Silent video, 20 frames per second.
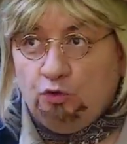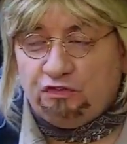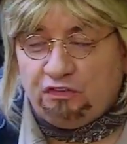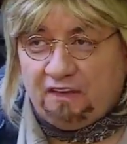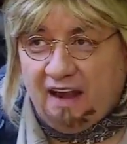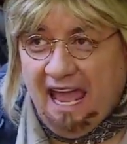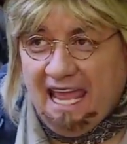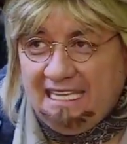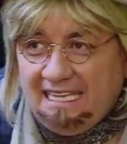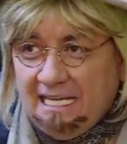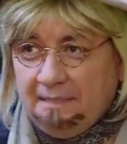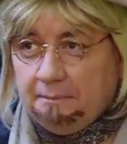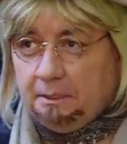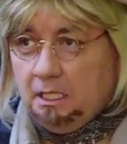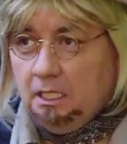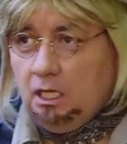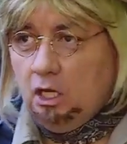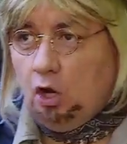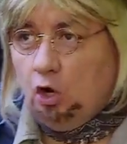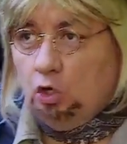
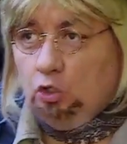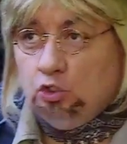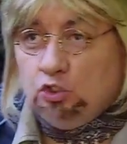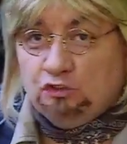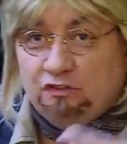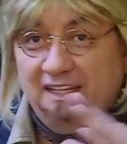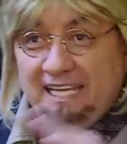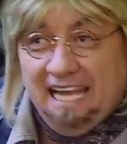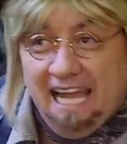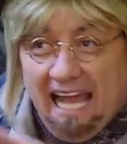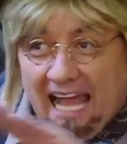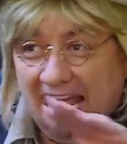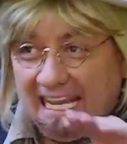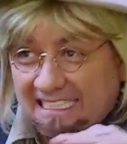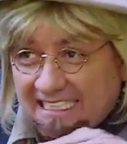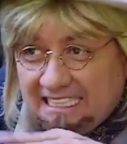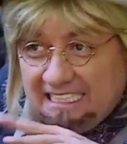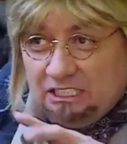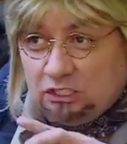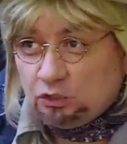Observamos en la hacienda
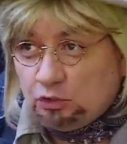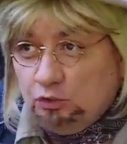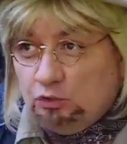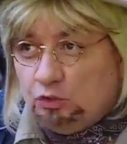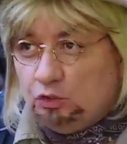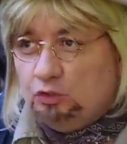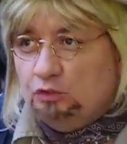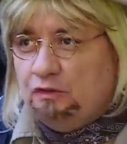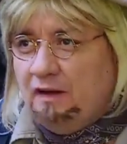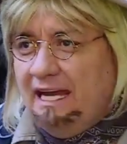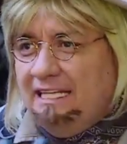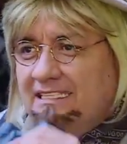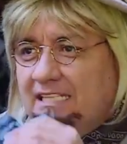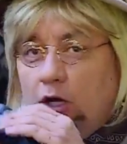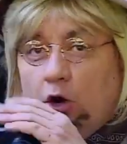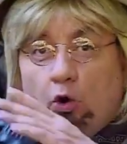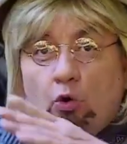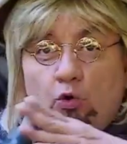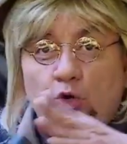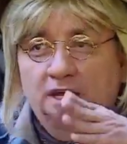del fondo
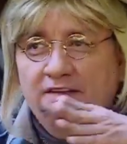una de